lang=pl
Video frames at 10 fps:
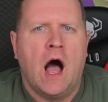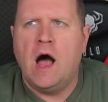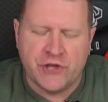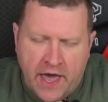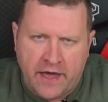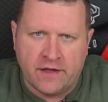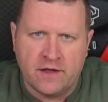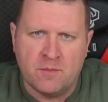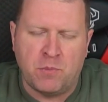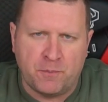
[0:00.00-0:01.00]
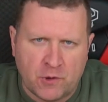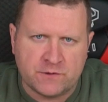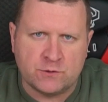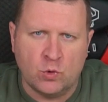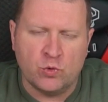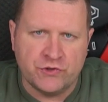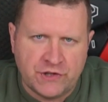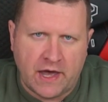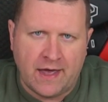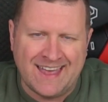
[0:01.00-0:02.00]
Nie, po prostu
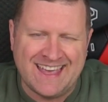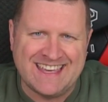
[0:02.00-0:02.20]
nie.